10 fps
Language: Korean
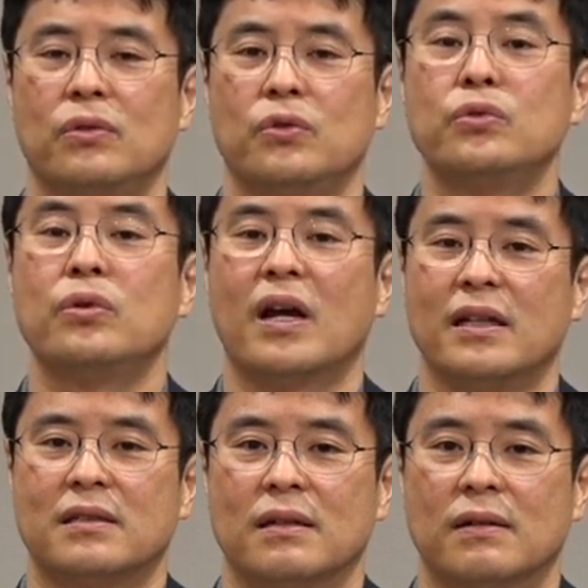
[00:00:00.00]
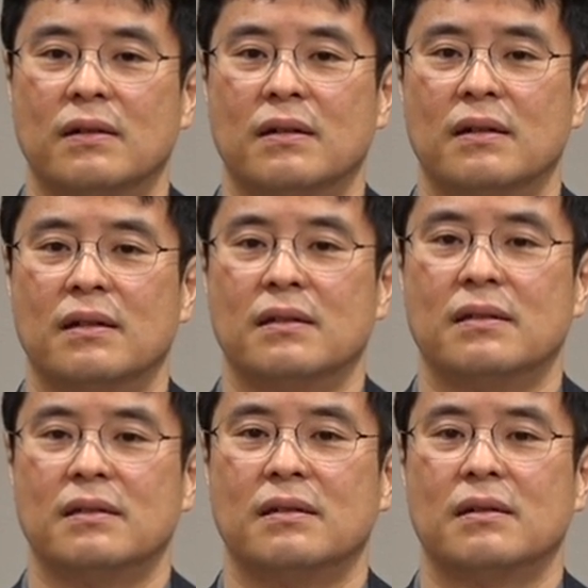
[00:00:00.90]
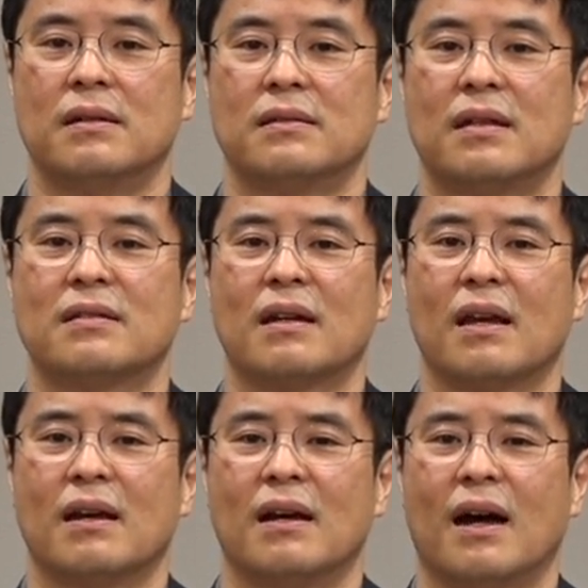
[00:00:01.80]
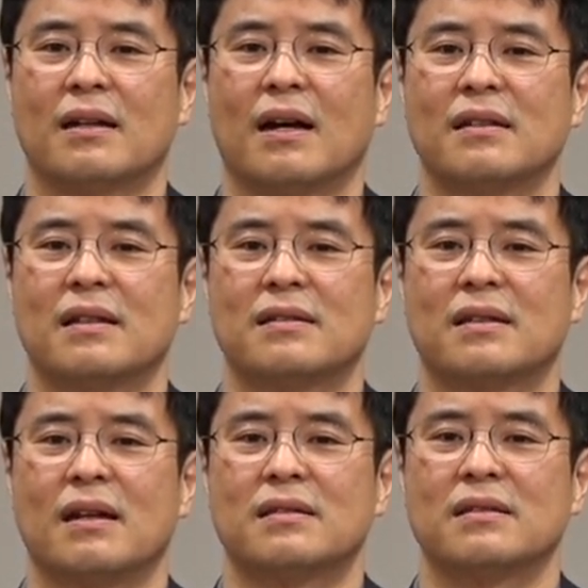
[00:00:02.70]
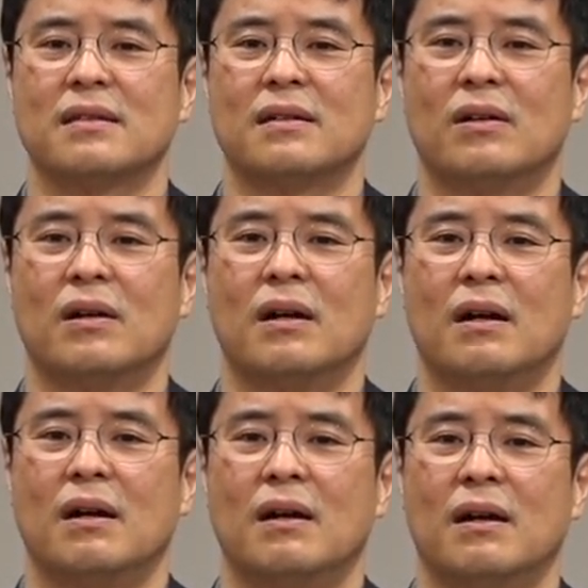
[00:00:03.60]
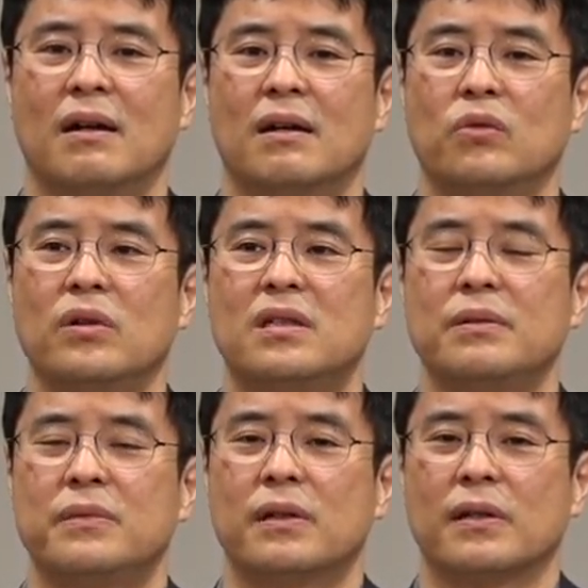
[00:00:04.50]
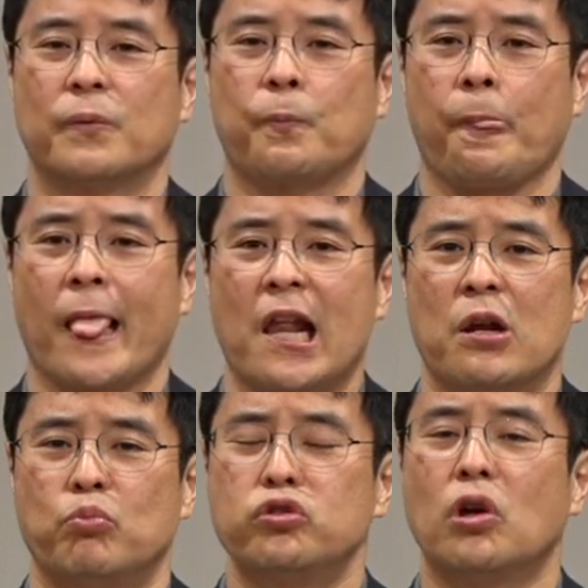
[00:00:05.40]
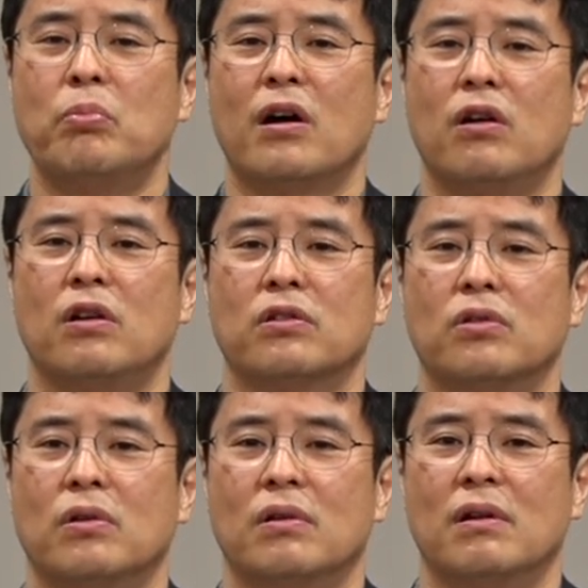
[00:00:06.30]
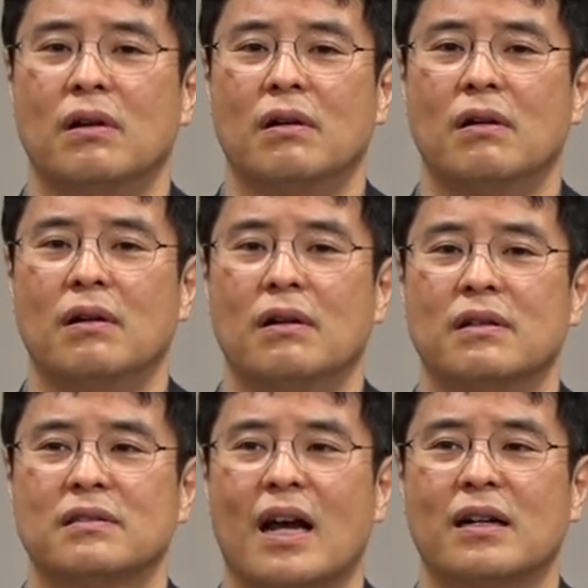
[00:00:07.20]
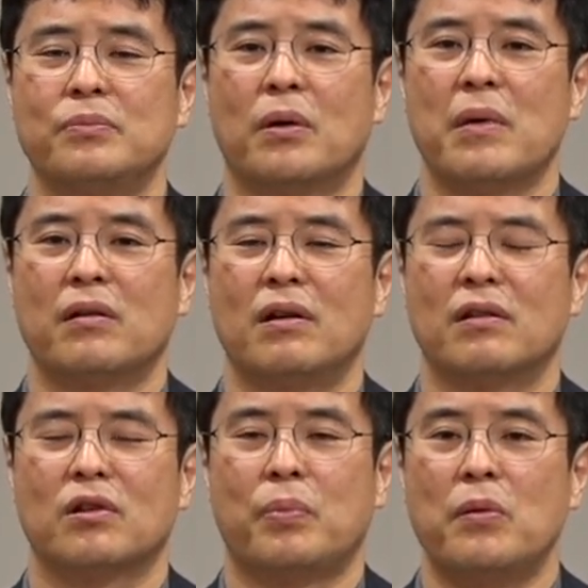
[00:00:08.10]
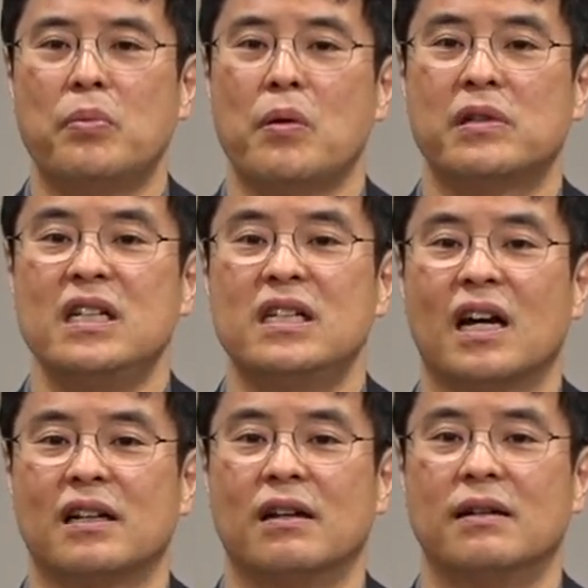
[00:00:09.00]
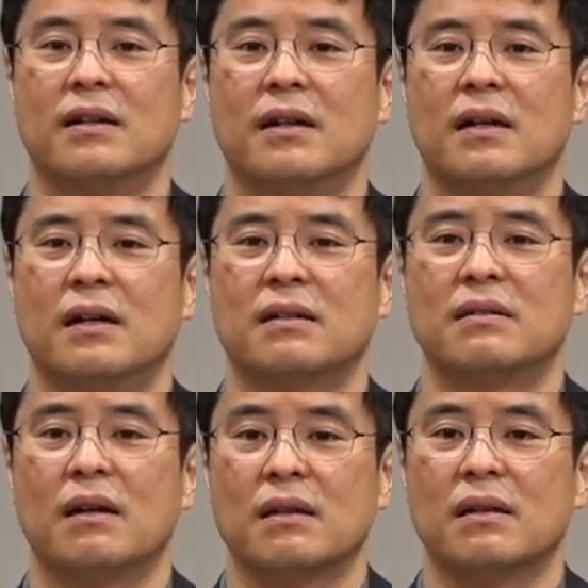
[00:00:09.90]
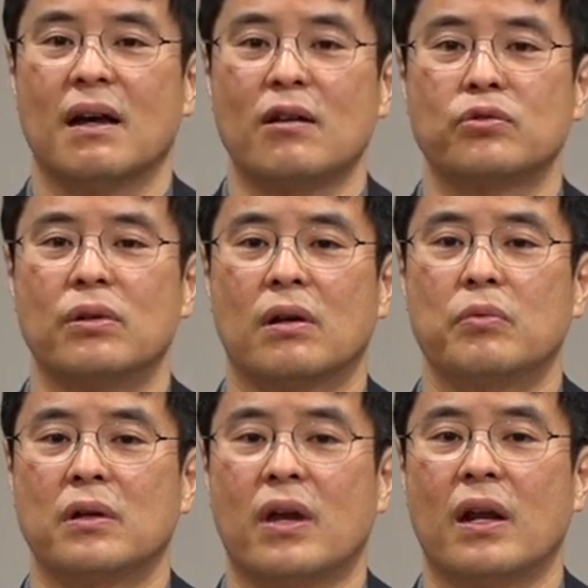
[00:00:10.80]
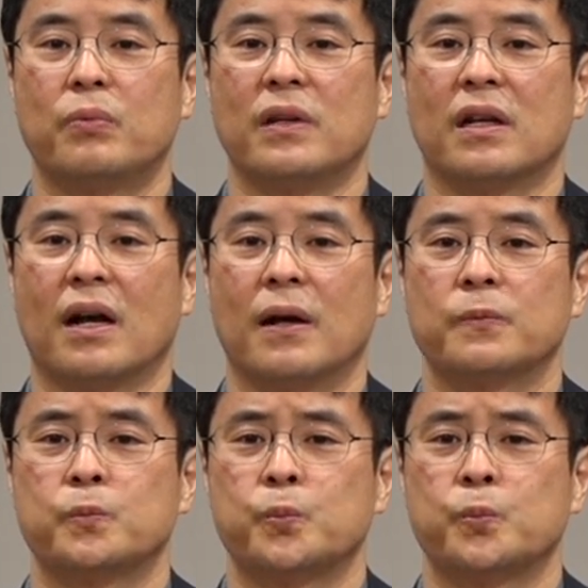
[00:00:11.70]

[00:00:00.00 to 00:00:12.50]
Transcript: 유두리가 있어요. 세상에 까지 스트레스 지는 거. 우리 지금 그러잖아요. 무좀만 걸려도 작은 병만 걸려도 벌벌벌 길지 않아요. 그게 하루 종일 여러분을 괴롭히니까.